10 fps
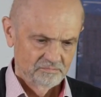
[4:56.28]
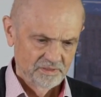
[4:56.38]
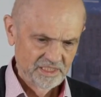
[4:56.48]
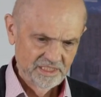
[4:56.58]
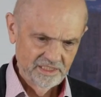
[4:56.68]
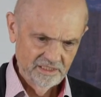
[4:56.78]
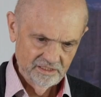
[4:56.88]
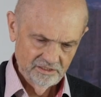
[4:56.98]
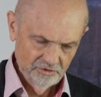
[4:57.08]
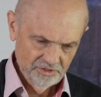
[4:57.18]
Meine
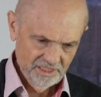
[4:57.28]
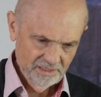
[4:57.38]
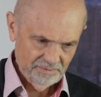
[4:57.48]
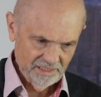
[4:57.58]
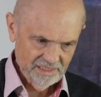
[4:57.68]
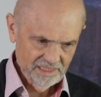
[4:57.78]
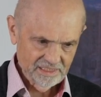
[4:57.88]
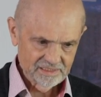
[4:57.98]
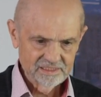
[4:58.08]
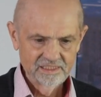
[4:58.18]
heutige
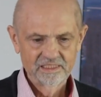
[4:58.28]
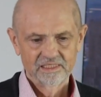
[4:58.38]
Predigt